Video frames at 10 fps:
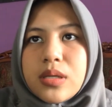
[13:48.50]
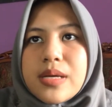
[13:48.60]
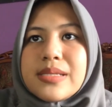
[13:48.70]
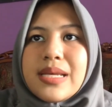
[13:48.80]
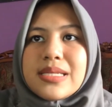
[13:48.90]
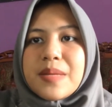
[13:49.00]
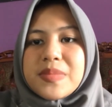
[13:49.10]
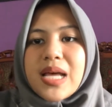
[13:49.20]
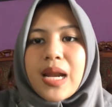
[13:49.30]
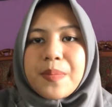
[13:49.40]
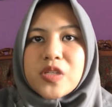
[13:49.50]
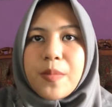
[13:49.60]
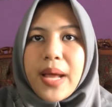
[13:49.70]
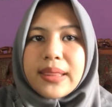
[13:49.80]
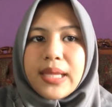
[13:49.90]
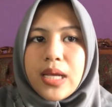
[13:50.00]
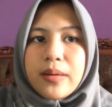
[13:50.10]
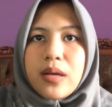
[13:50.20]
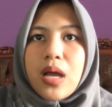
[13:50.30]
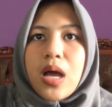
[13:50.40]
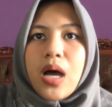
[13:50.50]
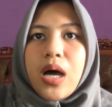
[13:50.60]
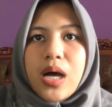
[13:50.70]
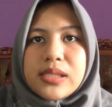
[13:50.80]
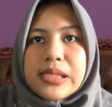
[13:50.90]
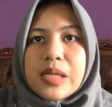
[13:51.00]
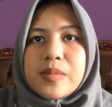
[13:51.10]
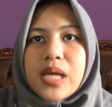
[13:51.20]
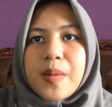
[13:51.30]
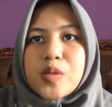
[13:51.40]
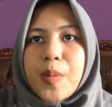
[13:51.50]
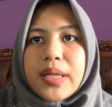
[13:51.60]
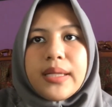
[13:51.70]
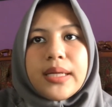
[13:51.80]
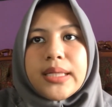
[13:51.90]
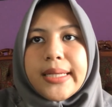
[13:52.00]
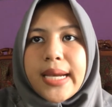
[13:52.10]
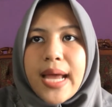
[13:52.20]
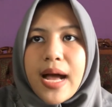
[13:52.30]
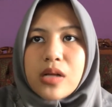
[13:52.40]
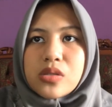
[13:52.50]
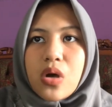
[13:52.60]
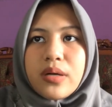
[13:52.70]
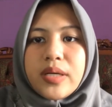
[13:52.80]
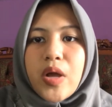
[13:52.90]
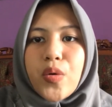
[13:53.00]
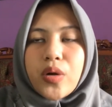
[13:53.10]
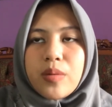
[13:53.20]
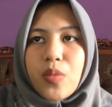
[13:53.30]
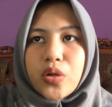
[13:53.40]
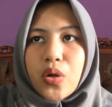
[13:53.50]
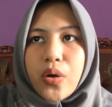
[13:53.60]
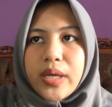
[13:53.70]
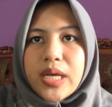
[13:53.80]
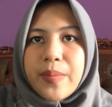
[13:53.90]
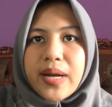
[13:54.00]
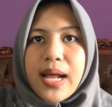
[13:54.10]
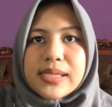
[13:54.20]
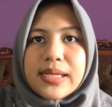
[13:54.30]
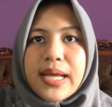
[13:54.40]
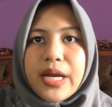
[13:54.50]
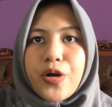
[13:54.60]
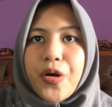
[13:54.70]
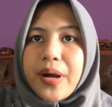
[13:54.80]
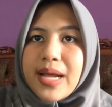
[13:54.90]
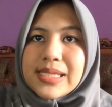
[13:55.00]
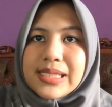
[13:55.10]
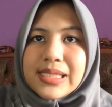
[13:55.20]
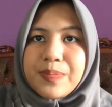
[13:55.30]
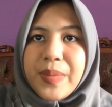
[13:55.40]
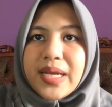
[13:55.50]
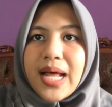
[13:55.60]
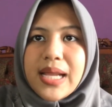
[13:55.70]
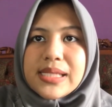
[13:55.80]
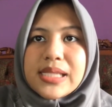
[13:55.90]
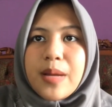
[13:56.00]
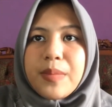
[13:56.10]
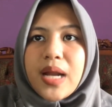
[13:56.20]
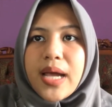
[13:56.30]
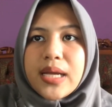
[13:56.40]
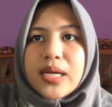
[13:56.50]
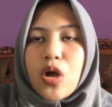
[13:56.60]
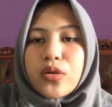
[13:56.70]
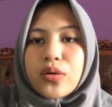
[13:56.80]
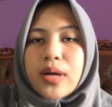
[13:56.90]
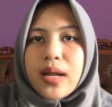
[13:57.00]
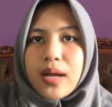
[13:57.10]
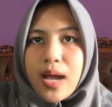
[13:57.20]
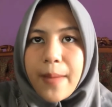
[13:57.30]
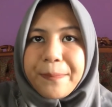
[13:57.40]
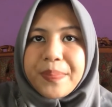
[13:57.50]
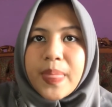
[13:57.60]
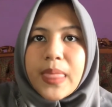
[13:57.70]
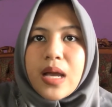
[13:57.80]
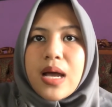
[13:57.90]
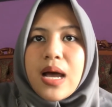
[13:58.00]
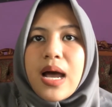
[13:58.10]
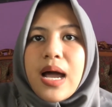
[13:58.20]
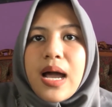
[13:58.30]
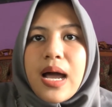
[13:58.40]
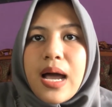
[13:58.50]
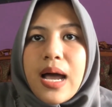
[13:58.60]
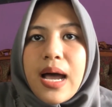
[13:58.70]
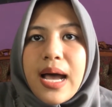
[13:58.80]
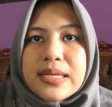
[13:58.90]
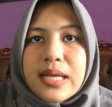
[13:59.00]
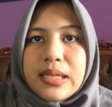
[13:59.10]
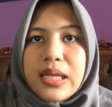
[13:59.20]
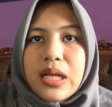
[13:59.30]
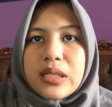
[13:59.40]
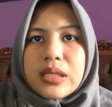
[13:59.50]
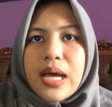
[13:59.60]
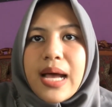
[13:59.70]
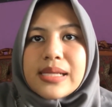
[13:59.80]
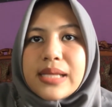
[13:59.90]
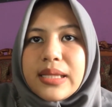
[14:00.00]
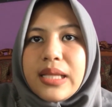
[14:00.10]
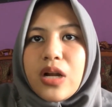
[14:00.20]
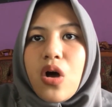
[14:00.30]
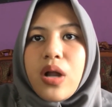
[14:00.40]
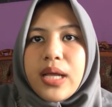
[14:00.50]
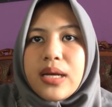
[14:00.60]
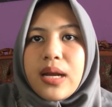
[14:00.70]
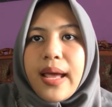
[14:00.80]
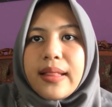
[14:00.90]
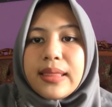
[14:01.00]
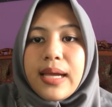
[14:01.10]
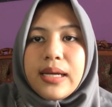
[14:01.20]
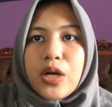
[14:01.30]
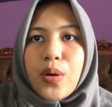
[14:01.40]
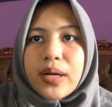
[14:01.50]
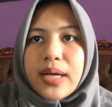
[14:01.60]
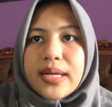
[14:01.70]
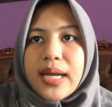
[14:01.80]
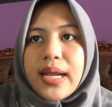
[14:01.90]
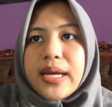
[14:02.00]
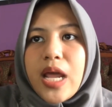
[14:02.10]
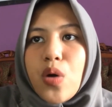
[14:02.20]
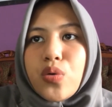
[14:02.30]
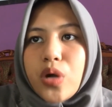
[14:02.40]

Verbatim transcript: Sistem saraf somatik Uh, sistem saraf somatik terdiri dari akson, neuron motorik yang berasal dari korda spinalis dan berakhir di otot rangka. Asetil asetilkolin NT dikeluarkan dari neuron